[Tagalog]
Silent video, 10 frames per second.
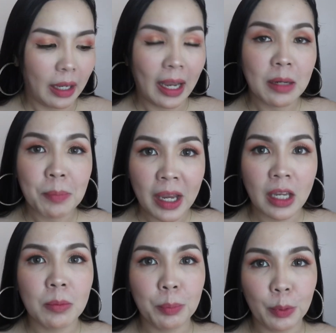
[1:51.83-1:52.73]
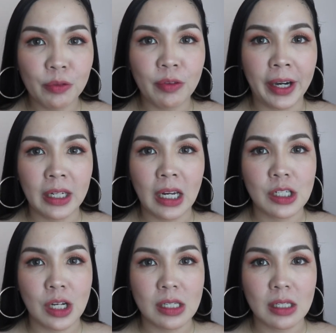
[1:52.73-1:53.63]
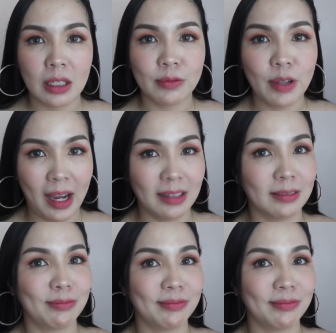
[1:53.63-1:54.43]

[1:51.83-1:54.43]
and may improve our digestive health.